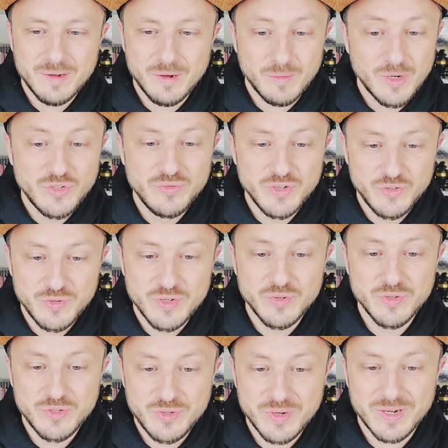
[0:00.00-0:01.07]
alors moi je vais jouer le
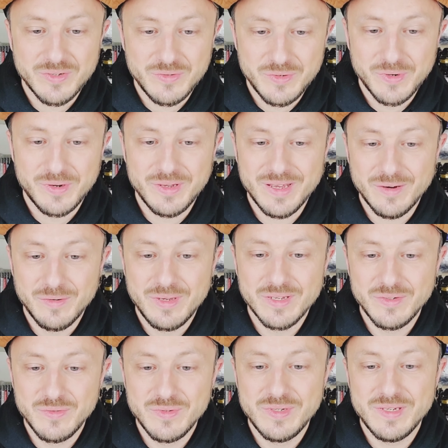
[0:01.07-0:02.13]
jeu, je te rassure, il hein, n'y a aucun
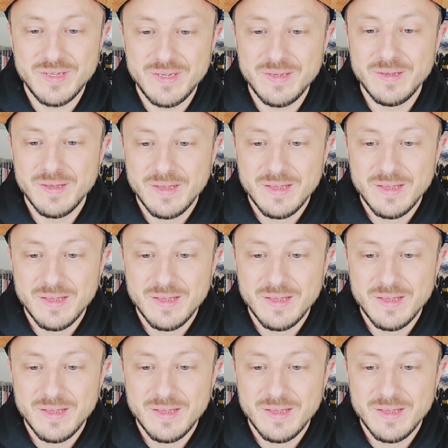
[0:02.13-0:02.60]
souci.